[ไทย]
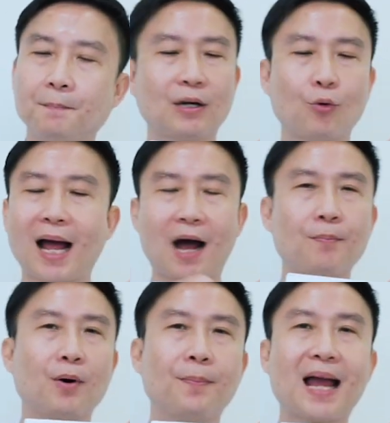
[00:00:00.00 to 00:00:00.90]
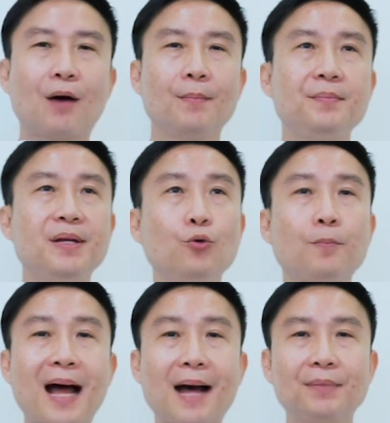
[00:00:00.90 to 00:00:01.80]
ขาวๆเปล่าๆ ไม่มีรู
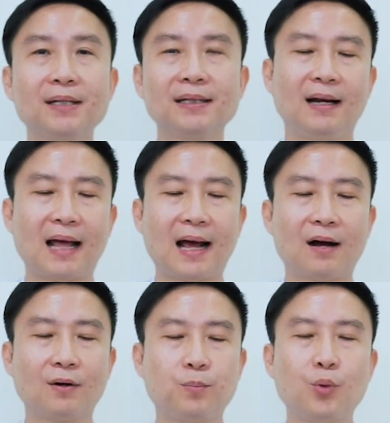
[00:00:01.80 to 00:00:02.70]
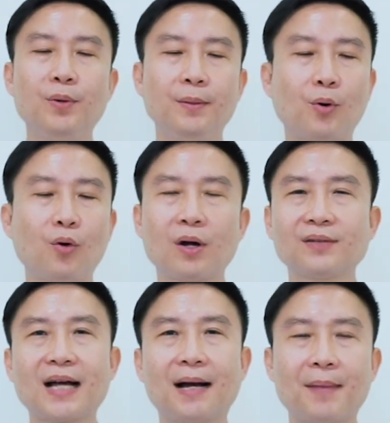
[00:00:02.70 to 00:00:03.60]
ปภาพเลยแล้วผู้บริโภคก็
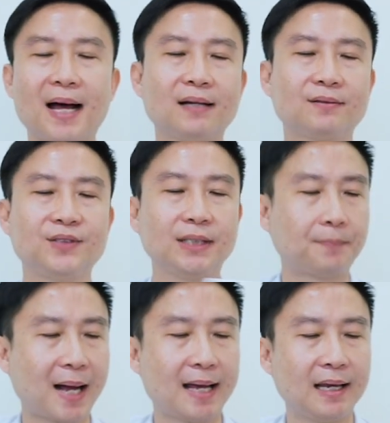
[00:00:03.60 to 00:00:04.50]
สามารถซื้อไป